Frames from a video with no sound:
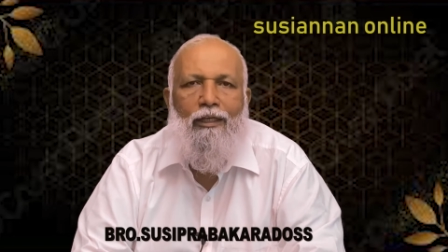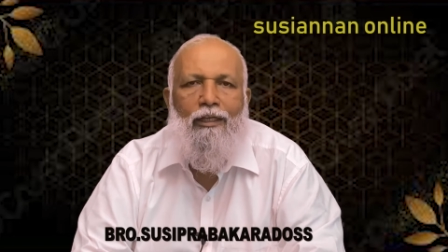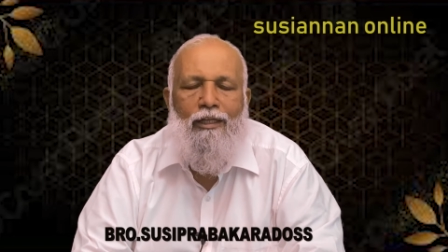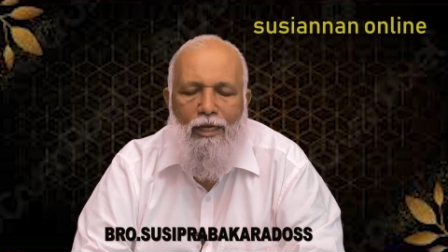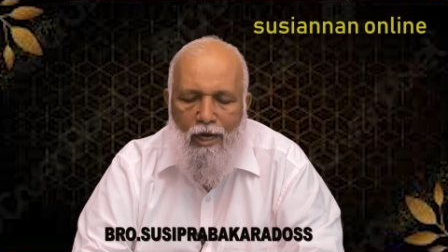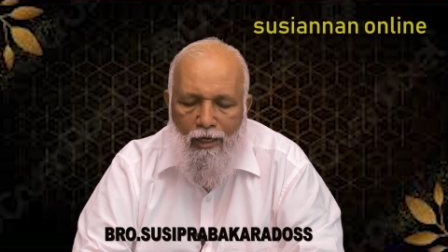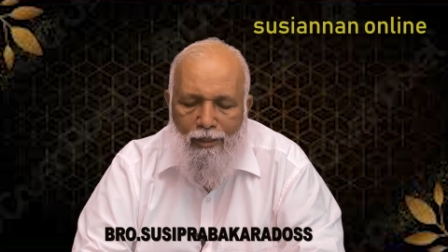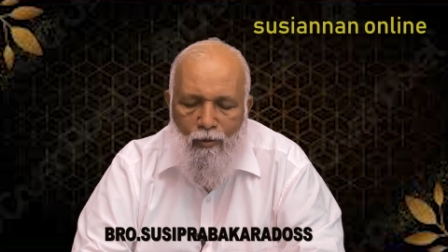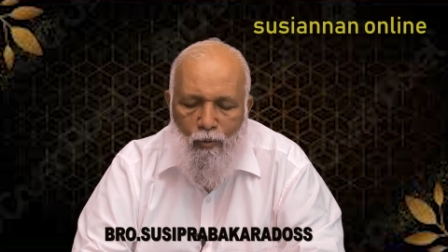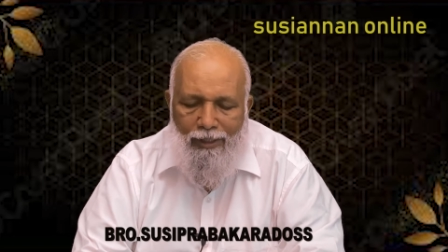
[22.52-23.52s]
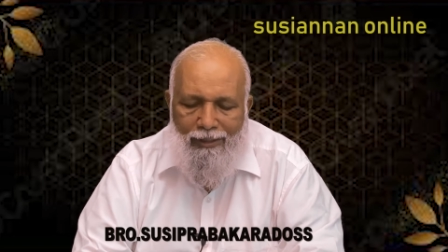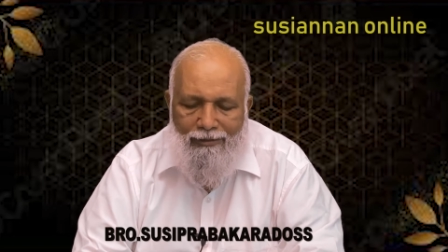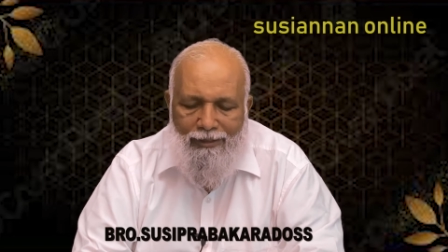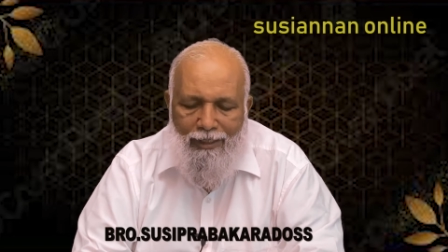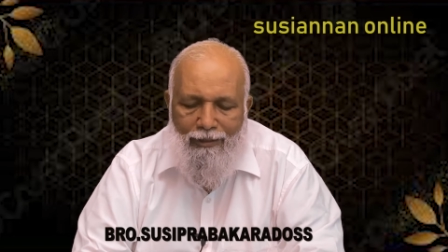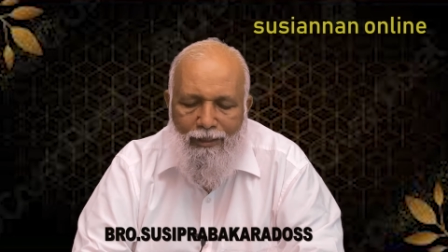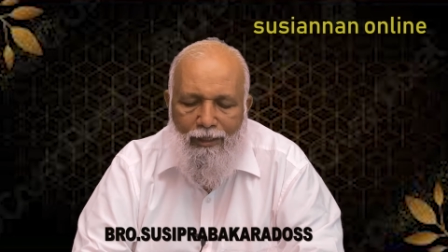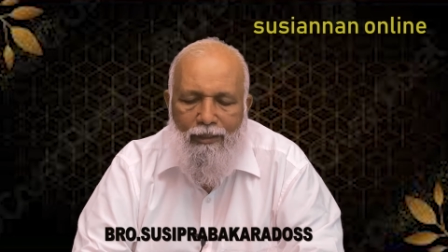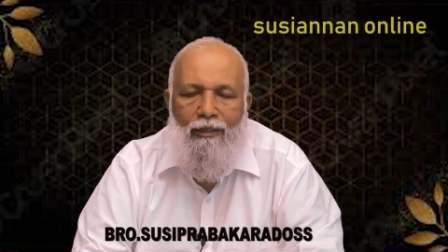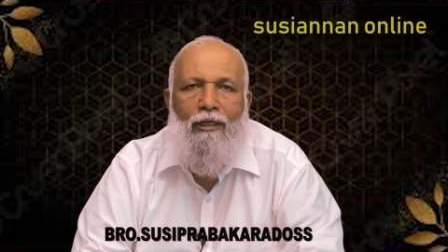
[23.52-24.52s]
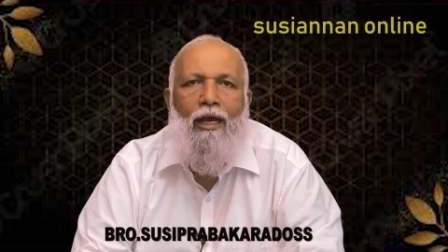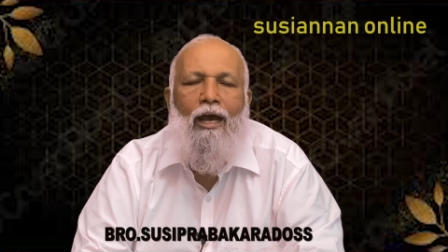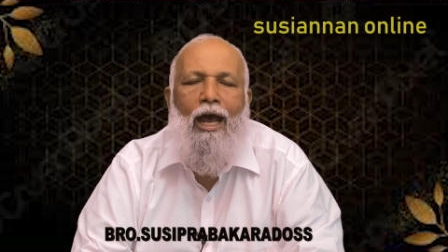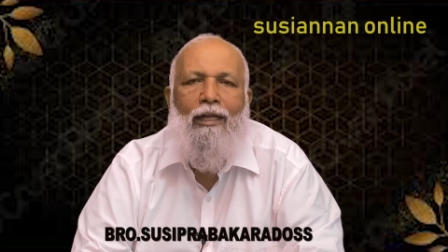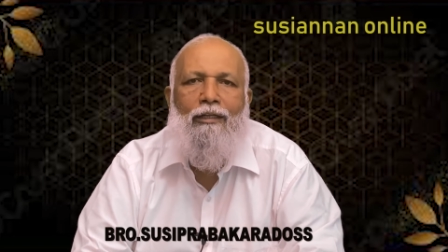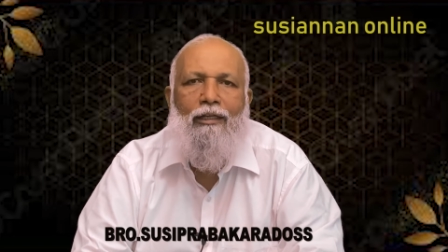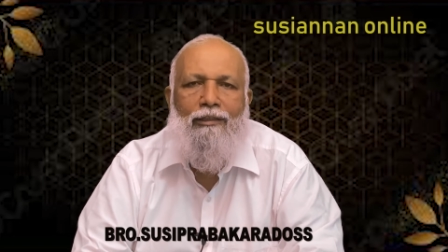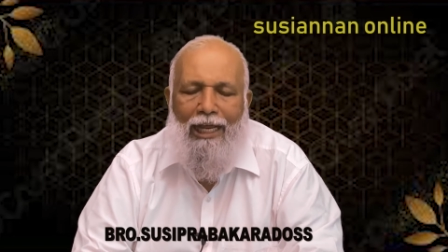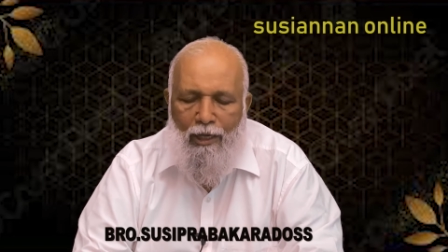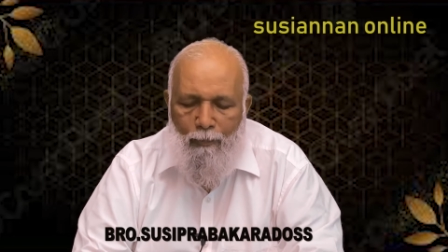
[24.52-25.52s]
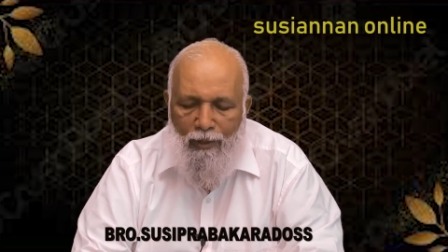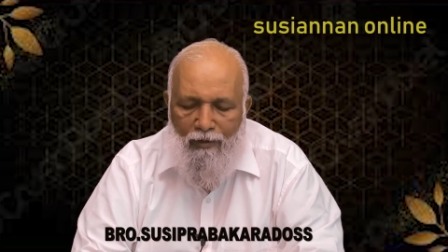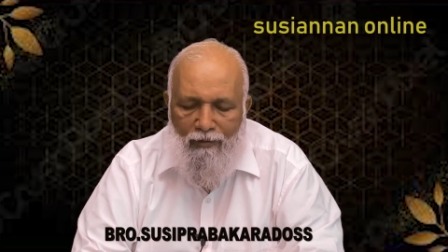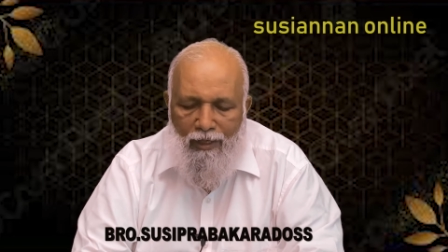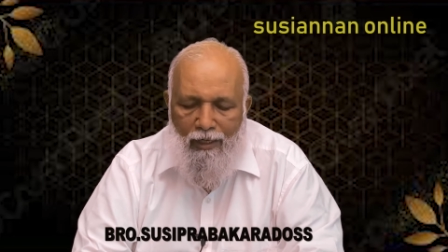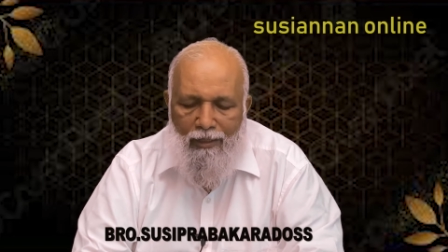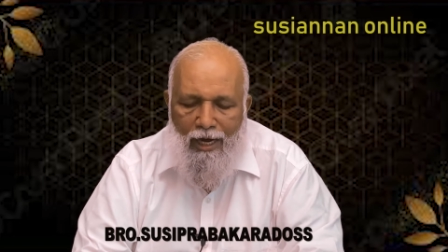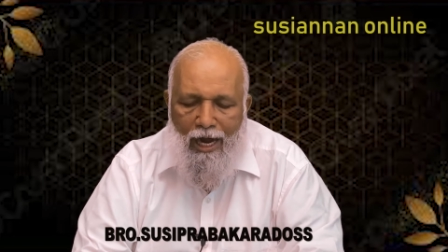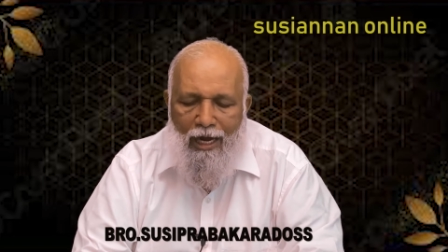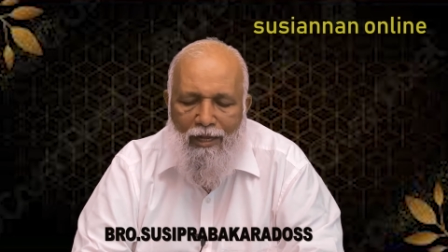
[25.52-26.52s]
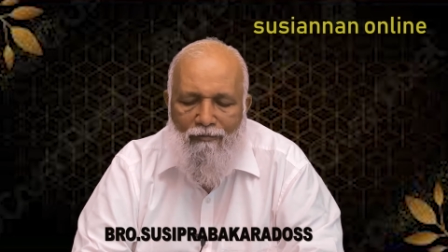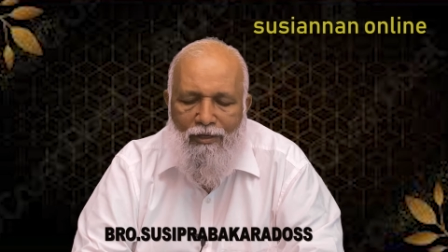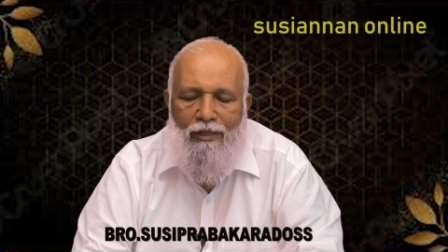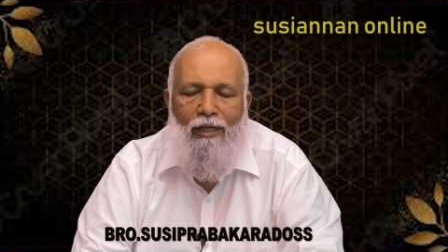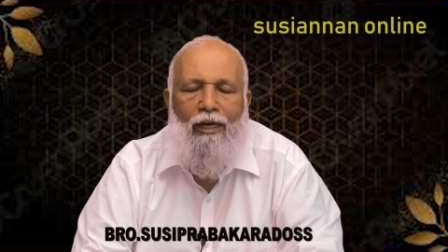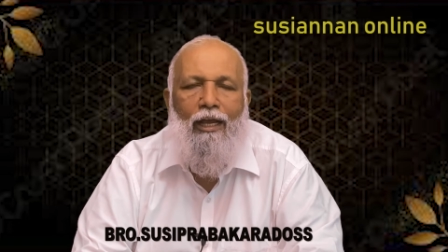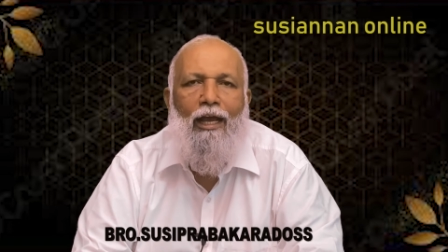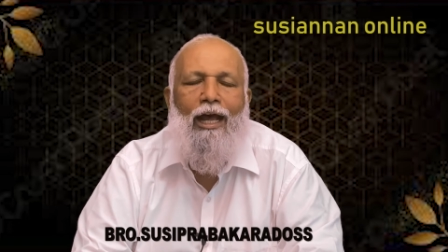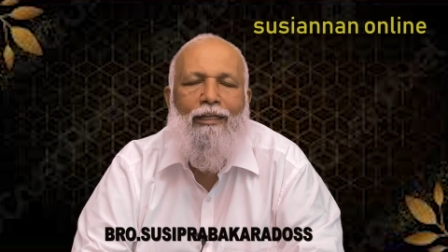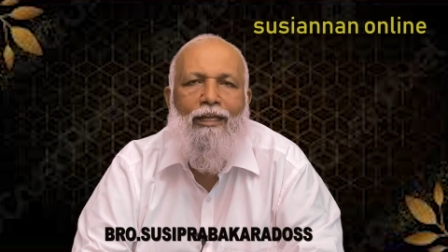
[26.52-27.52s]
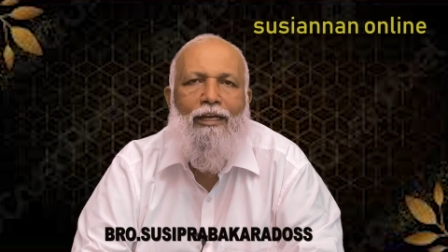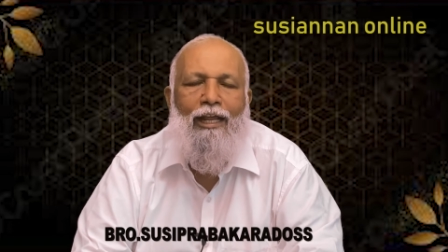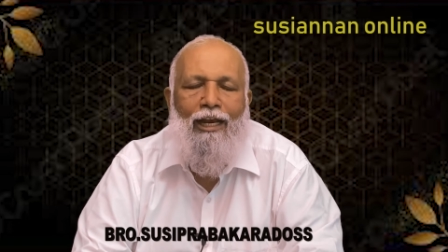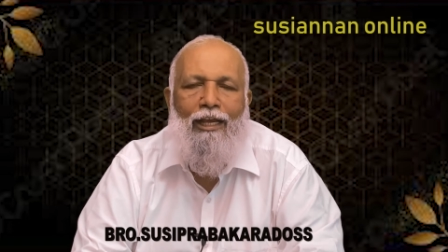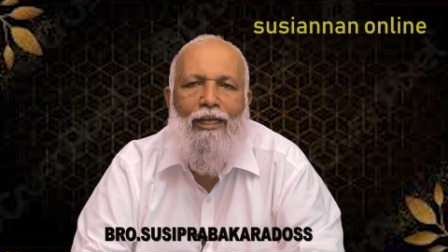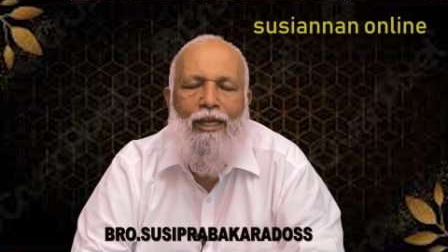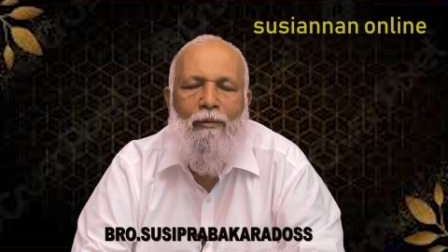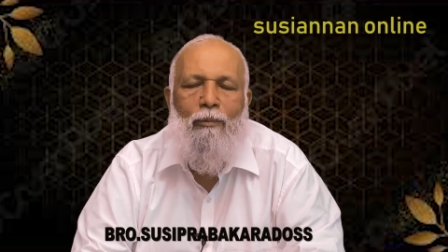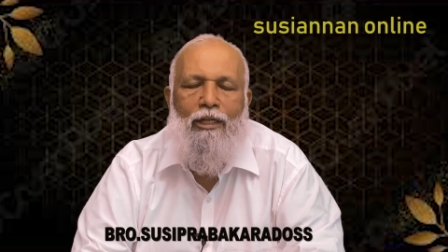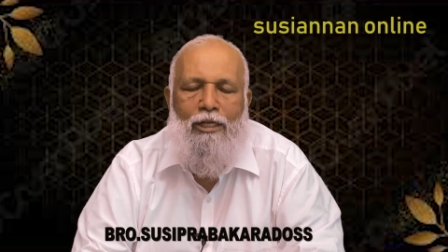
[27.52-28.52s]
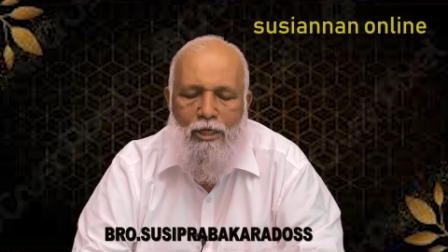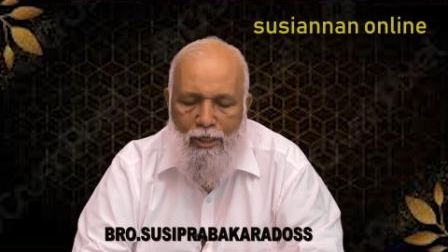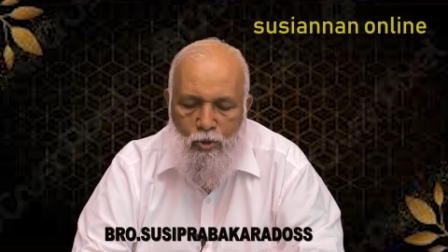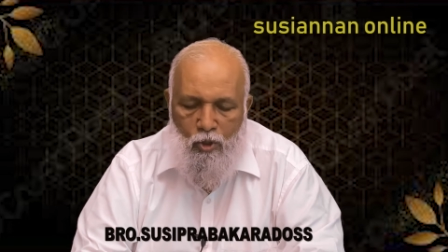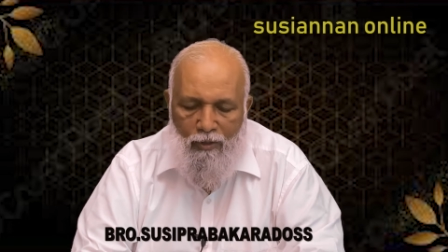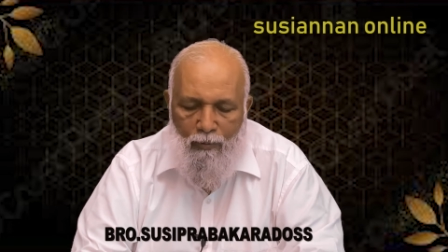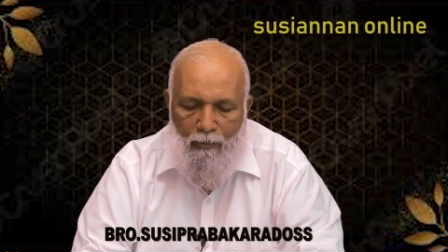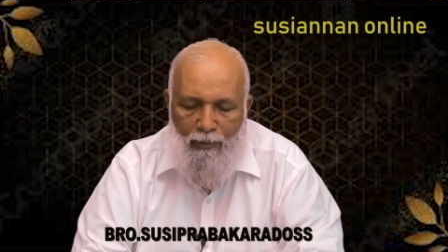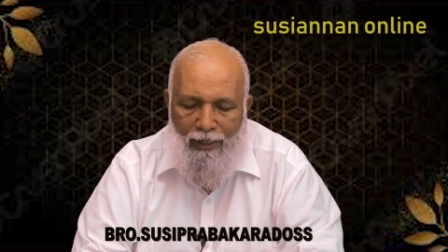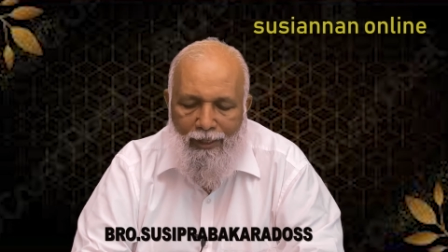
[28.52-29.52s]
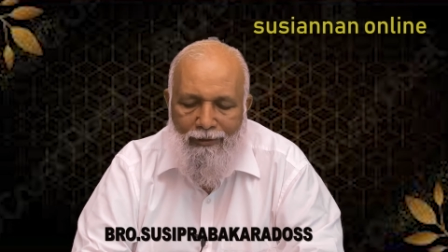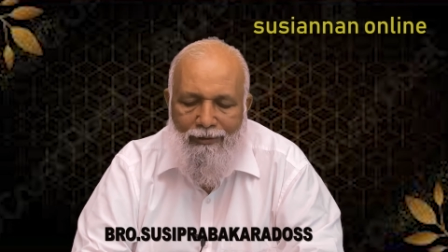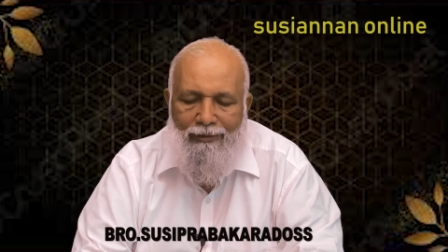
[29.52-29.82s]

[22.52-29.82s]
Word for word: இந்த நாடினுடைய செய்தியின் அந்த தலைப்பு என்னவென்றால் அளவிடுகிற அந்த நிலை என்பதை நான் சொல்ல விரும்புகிறேன்